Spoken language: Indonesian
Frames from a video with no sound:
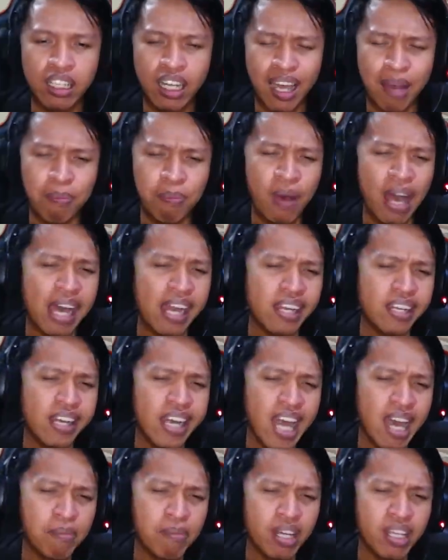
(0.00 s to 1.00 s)
Kenapa
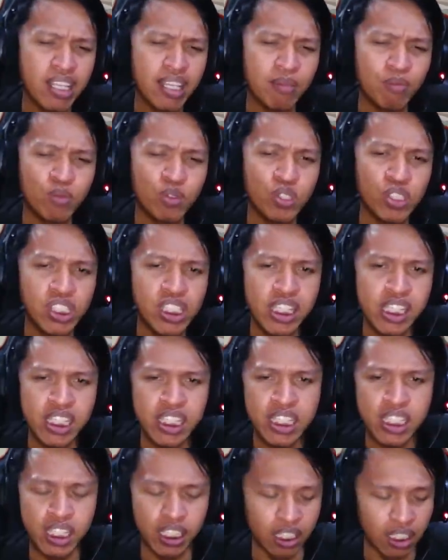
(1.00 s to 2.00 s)
namanya
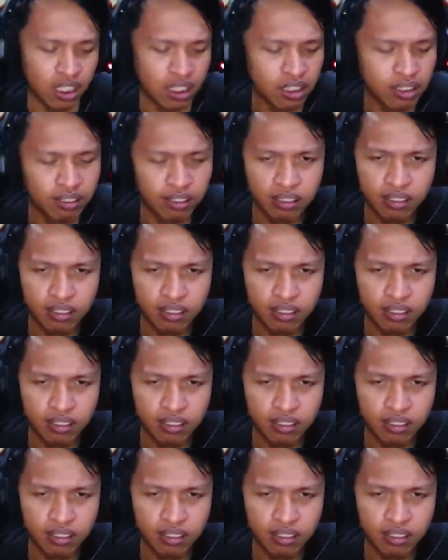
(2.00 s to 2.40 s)
Musician?